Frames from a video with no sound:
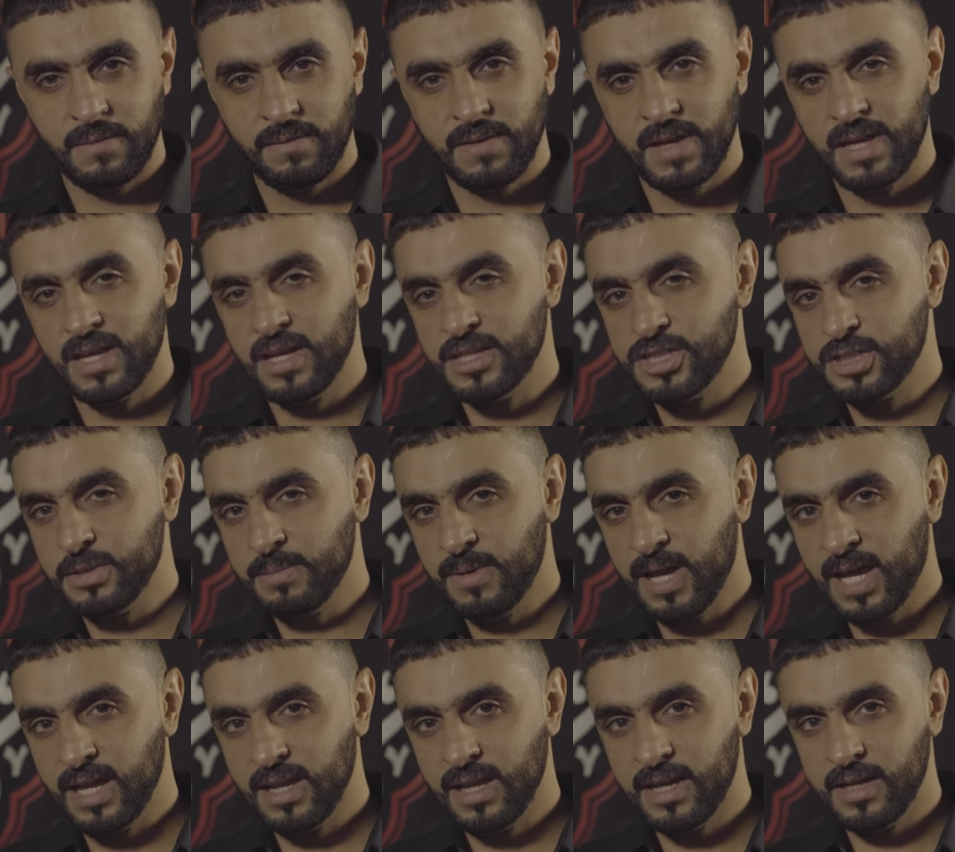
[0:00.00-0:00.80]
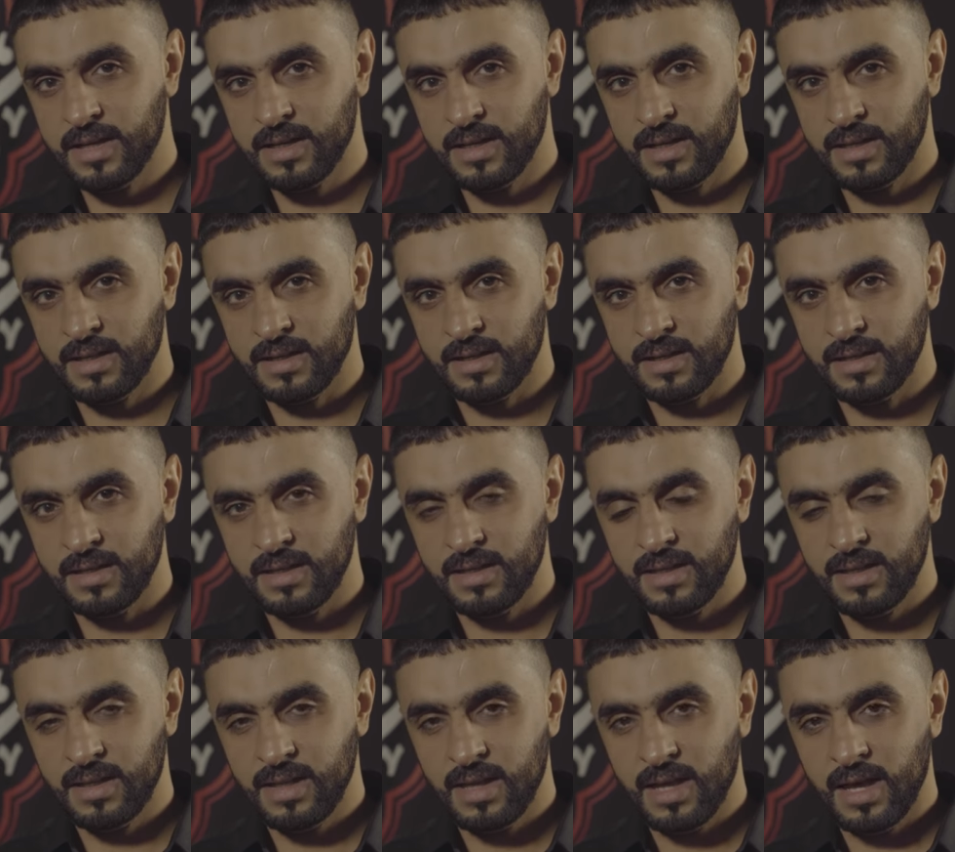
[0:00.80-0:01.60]
فيجب علينا
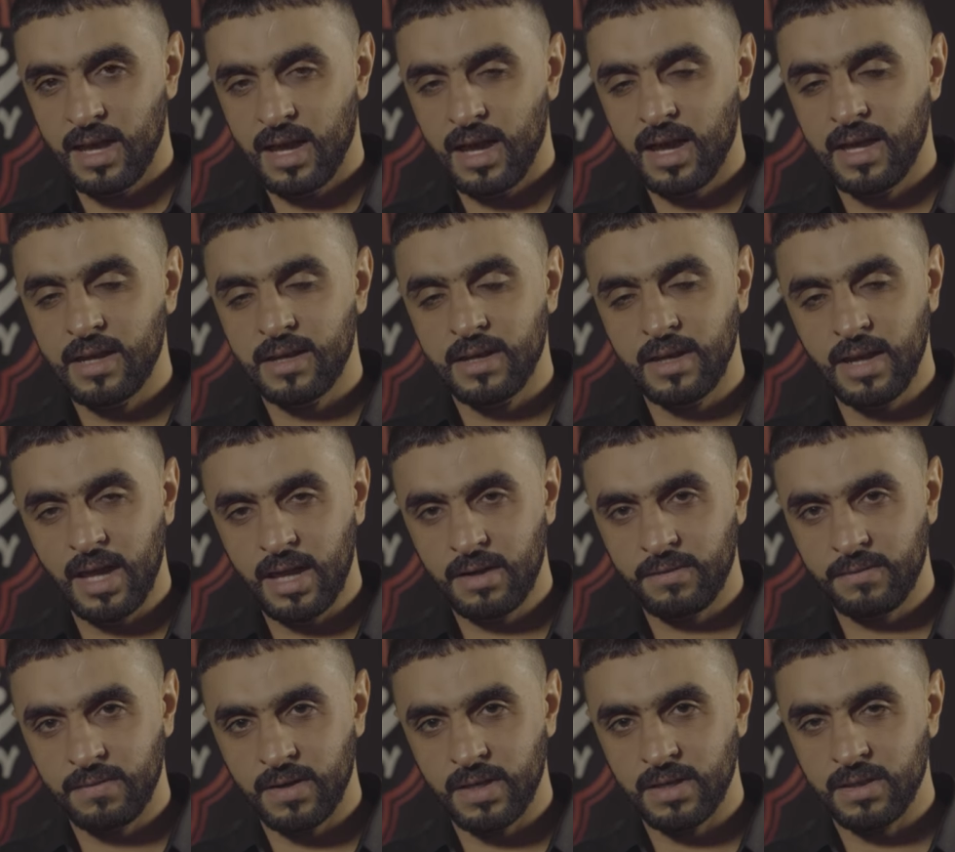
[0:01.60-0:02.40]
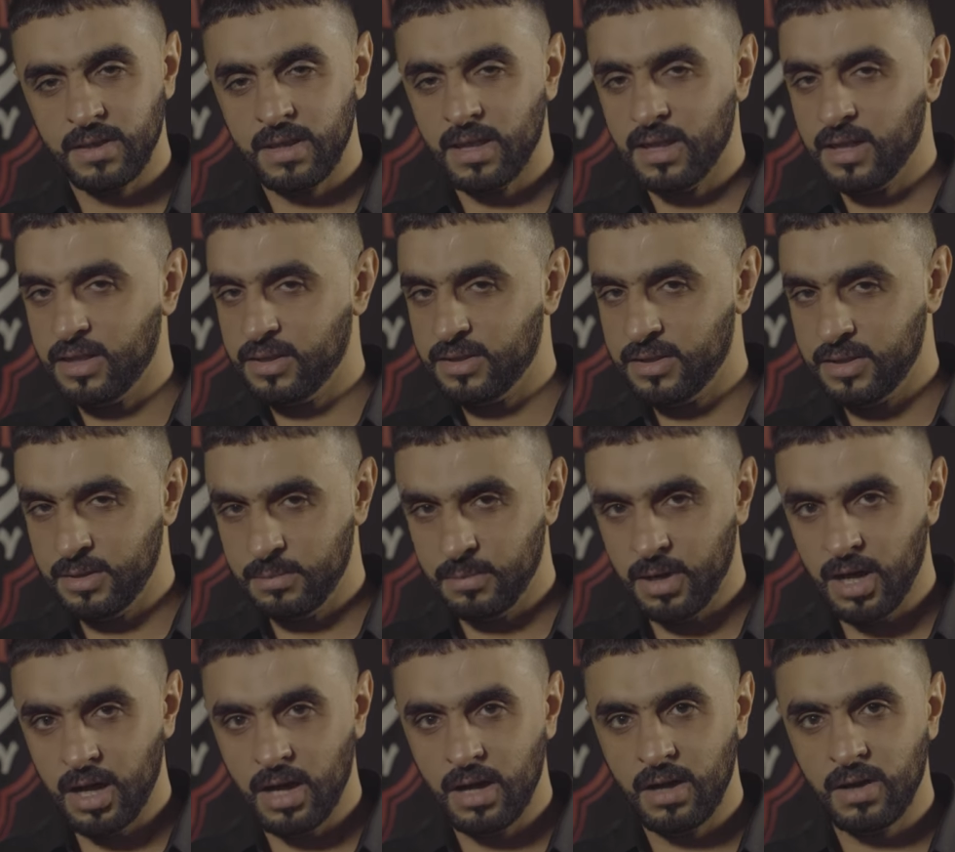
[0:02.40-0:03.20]
أن نحفظ
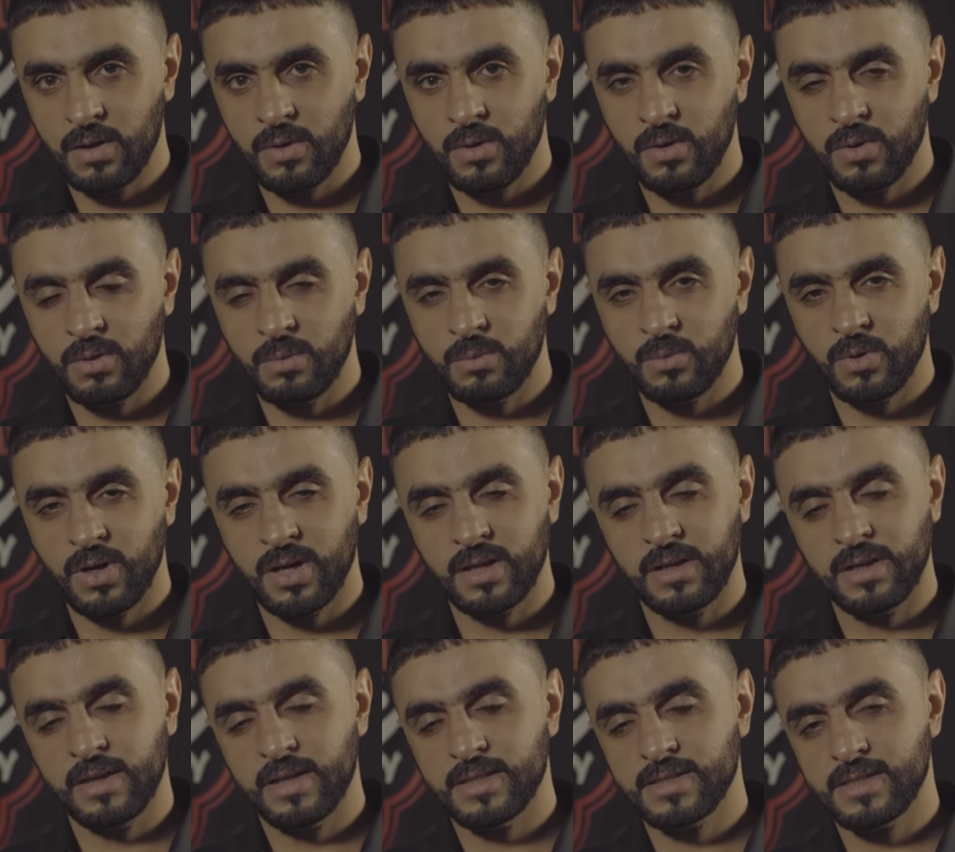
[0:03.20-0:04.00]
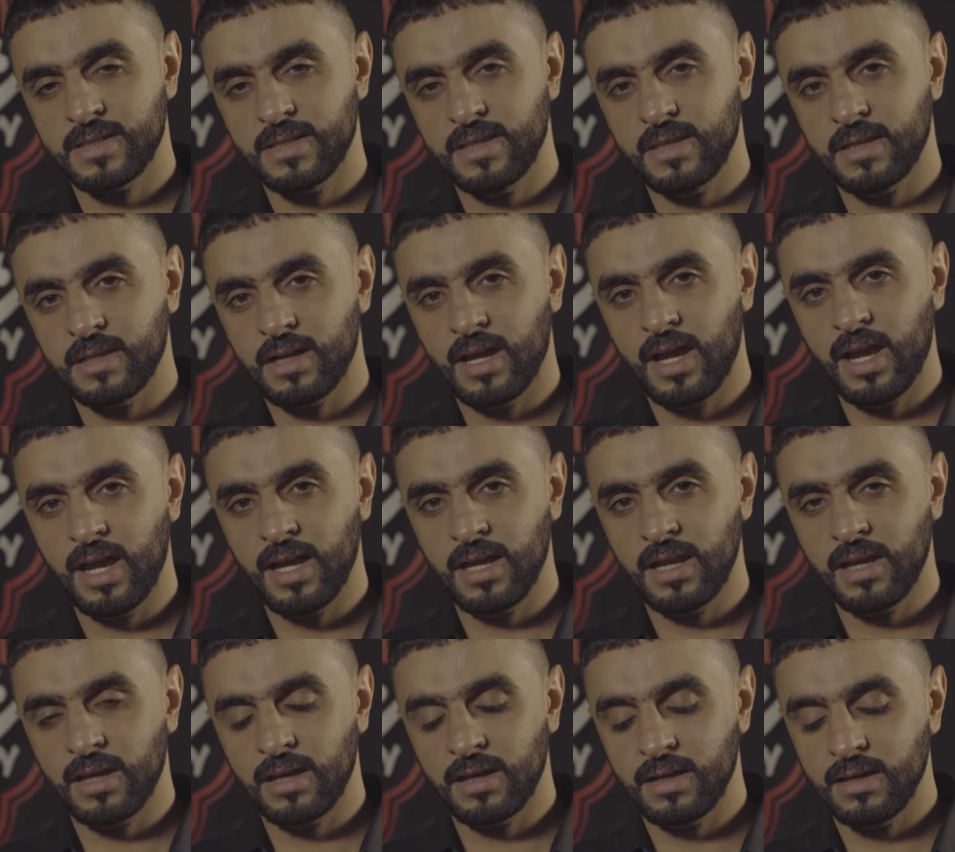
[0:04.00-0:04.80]
دماءهم وأن نسير
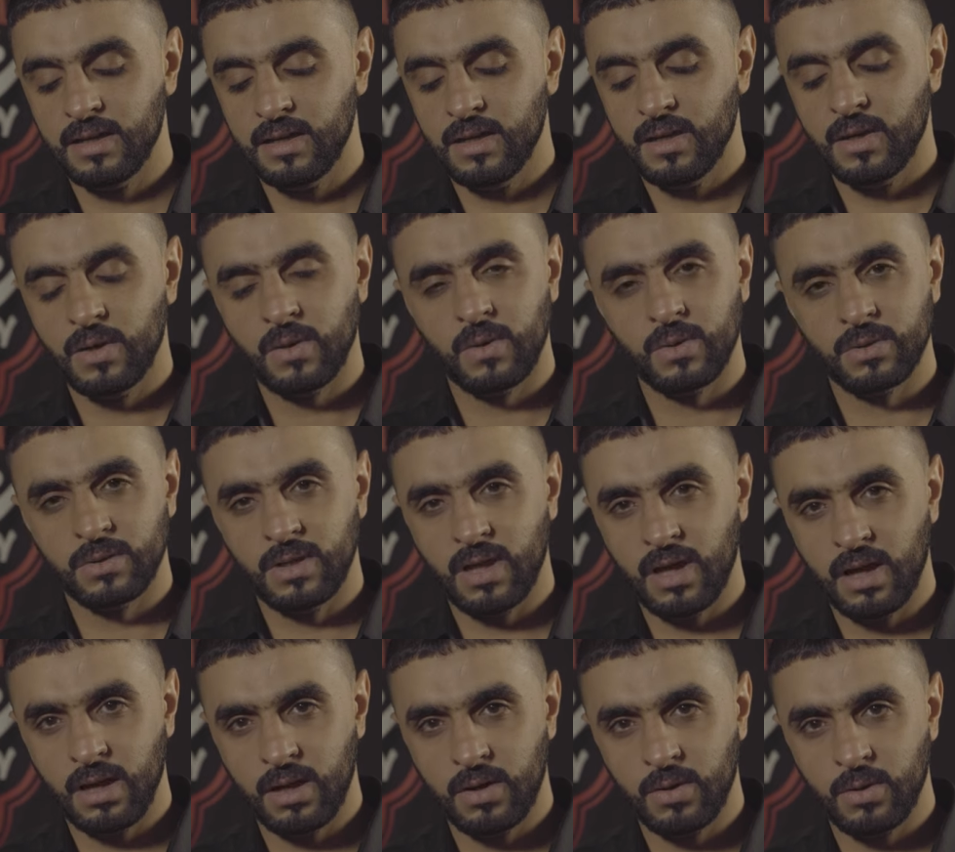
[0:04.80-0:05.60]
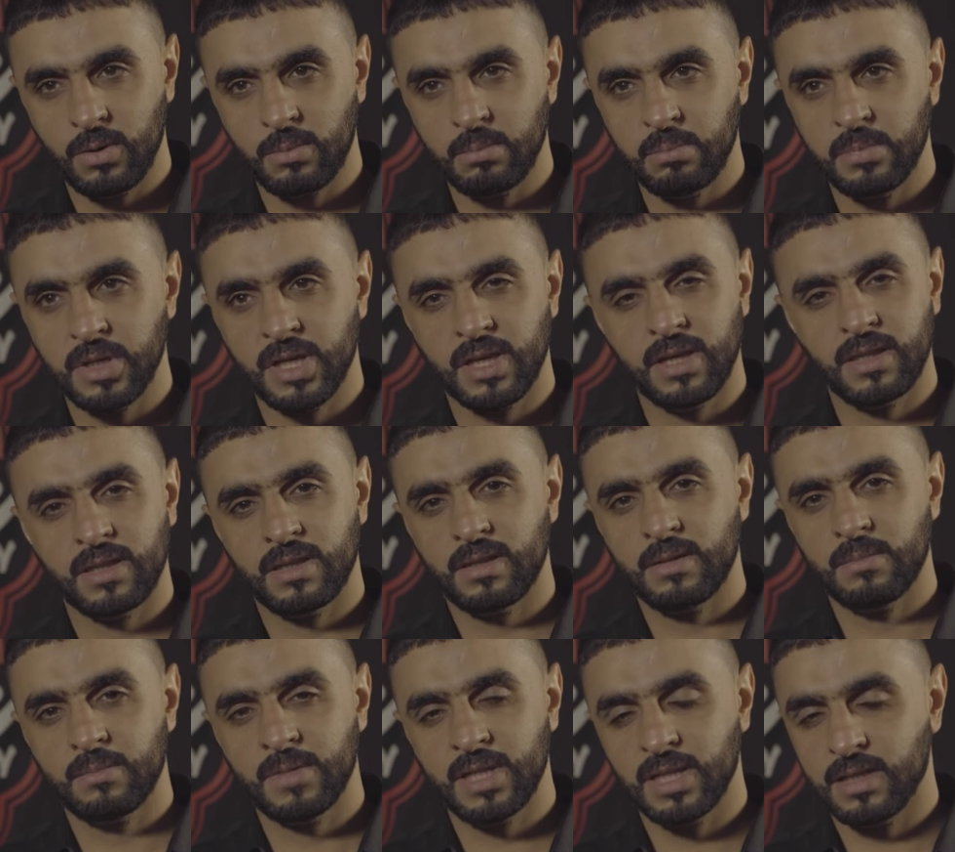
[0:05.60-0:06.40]
على خطاهم
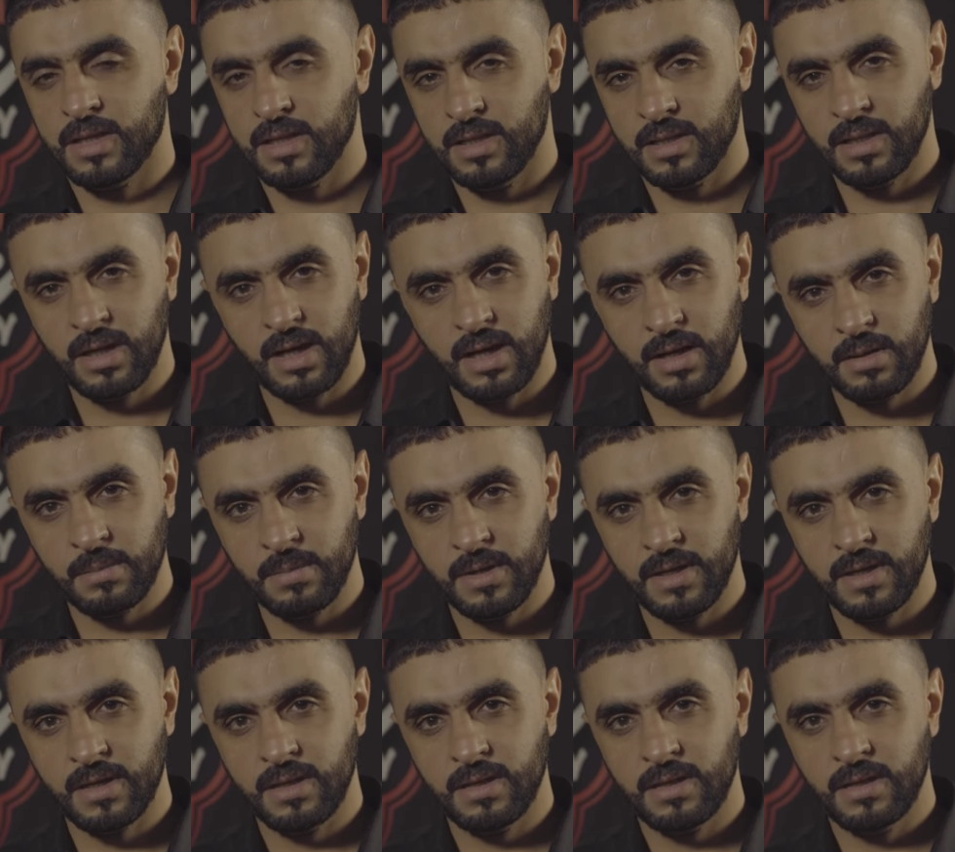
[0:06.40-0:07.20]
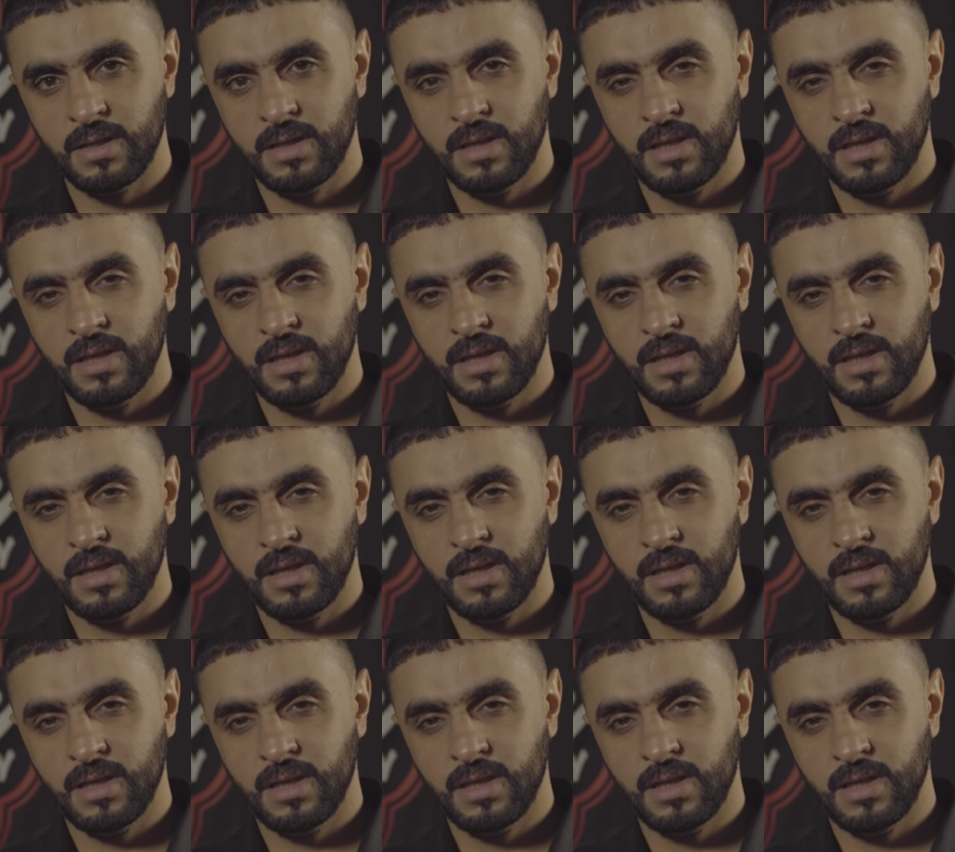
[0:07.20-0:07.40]
بالكتابة